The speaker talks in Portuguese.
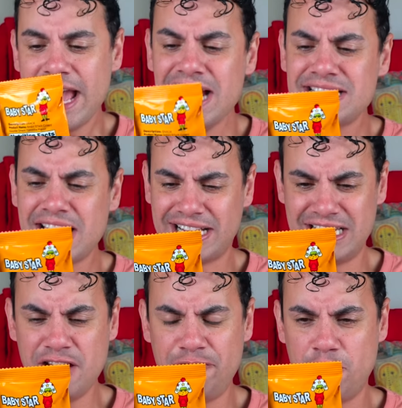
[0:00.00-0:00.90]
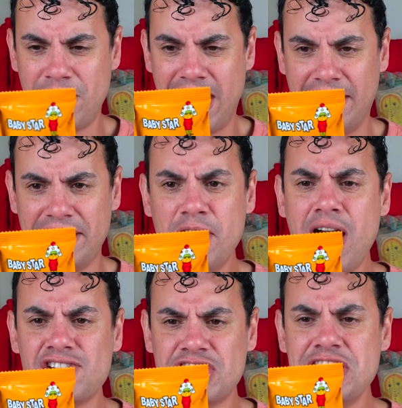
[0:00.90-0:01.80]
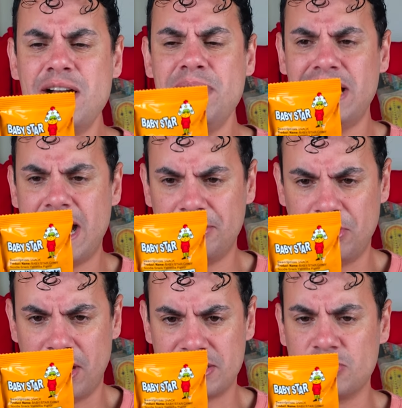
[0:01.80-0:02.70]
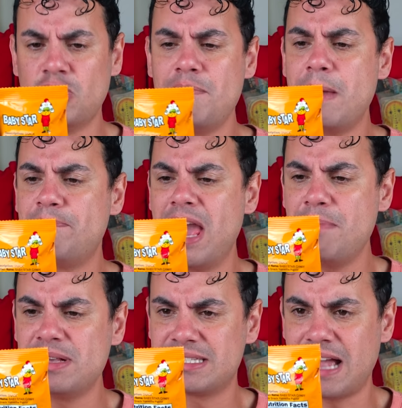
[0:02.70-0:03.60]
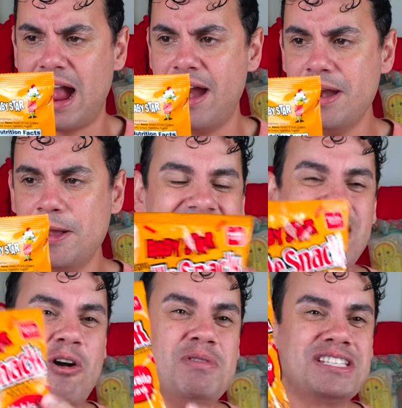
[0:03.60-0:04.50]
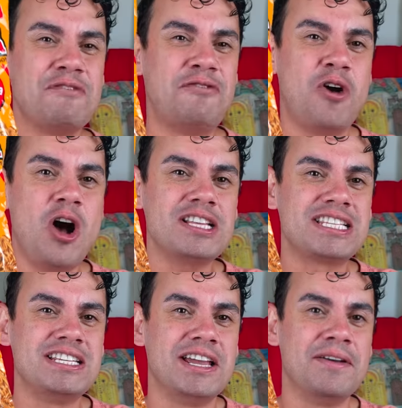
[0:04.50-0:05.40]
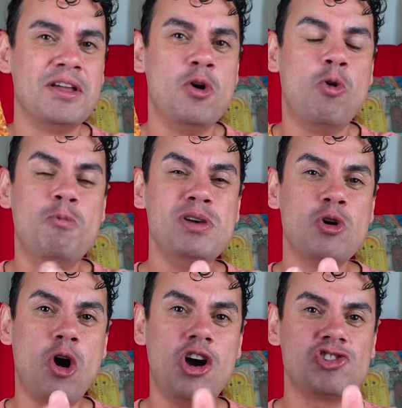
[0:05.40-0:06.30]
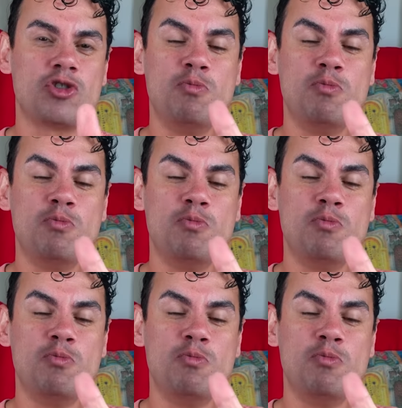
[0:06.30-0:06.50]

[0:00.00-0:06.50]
Esse daqui, fubá, eu acho que engambelaram nós. O nome é Baby Star. É como se fosse um miojo